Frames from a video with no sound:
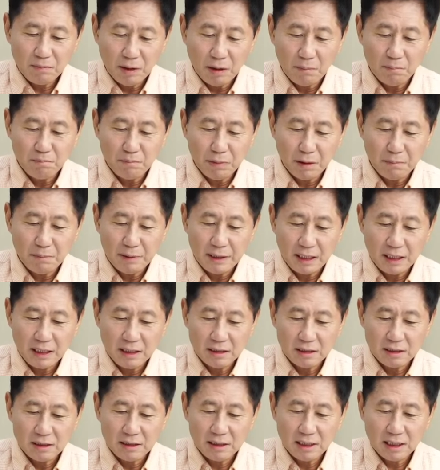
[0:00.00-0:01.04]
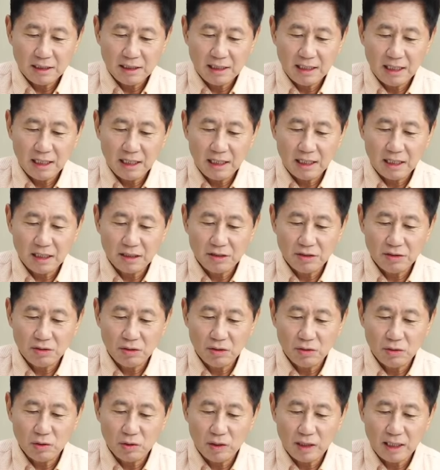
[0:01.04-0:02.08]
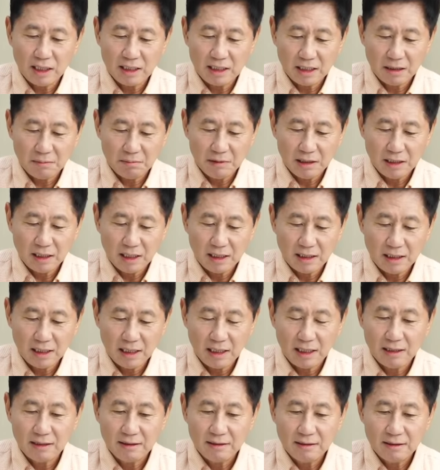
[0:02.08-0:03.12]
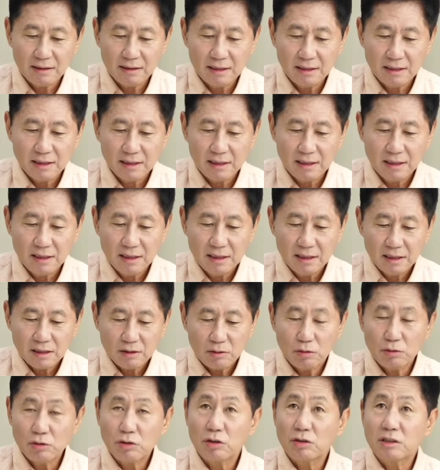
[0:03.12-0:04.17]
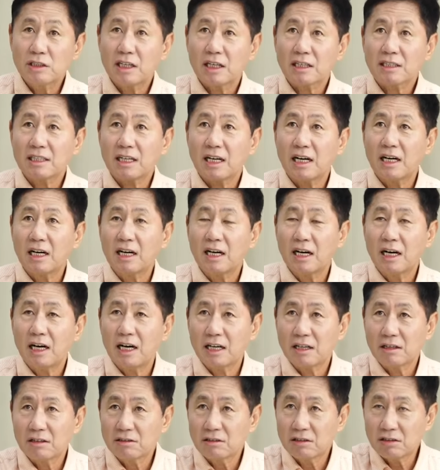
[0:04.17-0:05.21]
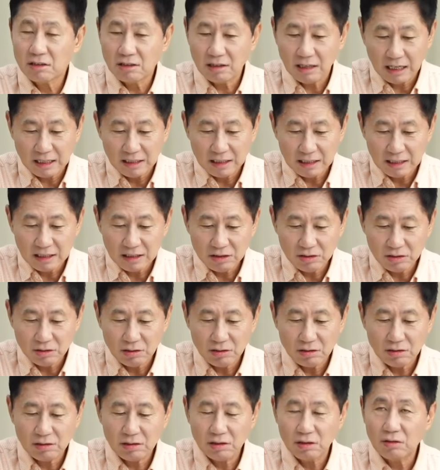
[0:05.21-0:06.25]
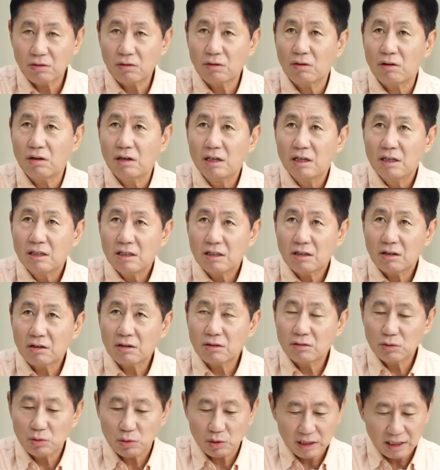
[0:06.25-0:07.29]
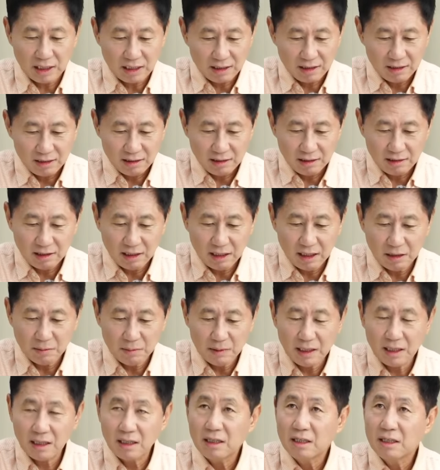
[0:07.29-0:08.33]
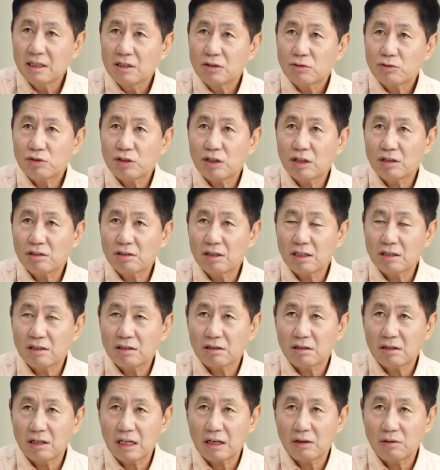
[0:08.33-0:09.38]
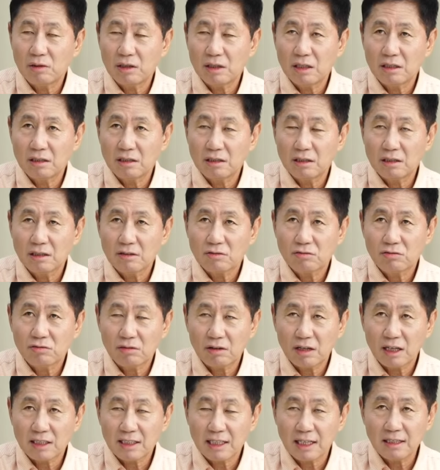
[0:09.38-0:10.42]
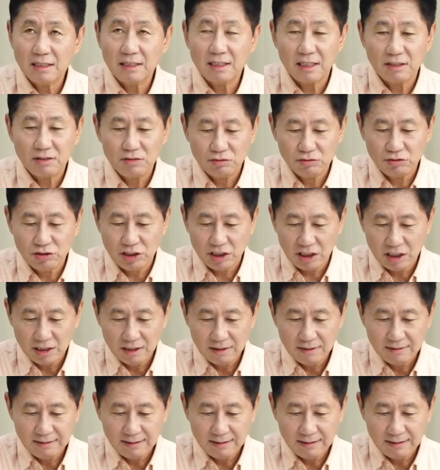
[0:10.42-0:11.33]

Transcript: 범법 행위는 한 세 가지로 요약이 됩니다. 네. 공천 장사. 아, 이건 드러난 행위죠. 그리고 여론 조작. 그 다음에 최근에 드러나고 있는 국가 산단 유치.